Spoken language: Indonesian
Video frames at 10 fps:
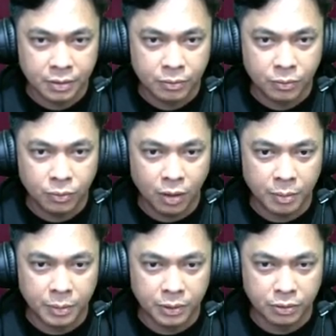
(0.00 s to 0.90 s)
wah
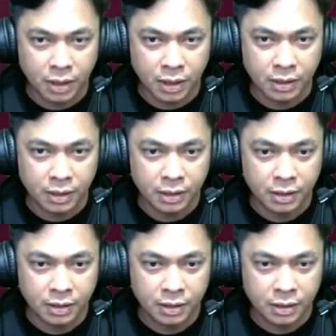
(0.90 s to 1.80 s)
bentuk tangannya
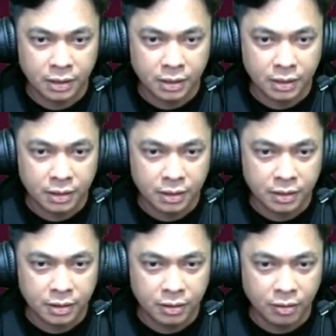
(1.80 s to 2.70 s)

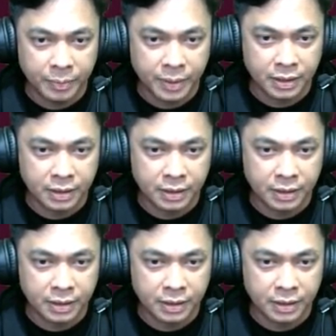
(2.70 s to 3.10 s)
lompat